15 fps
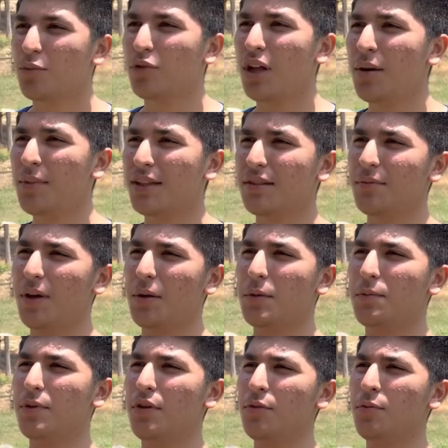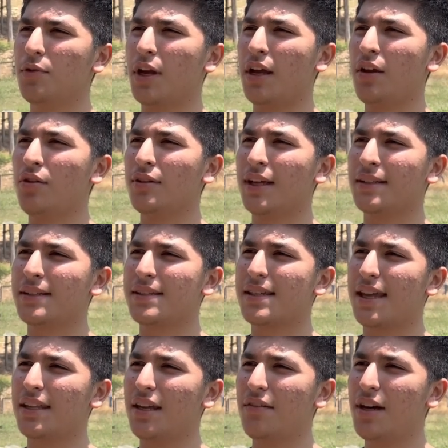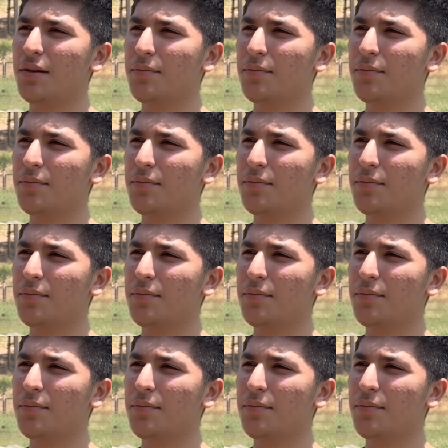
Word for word: Bulamadım abi. Biri buraya yolladı. Sende var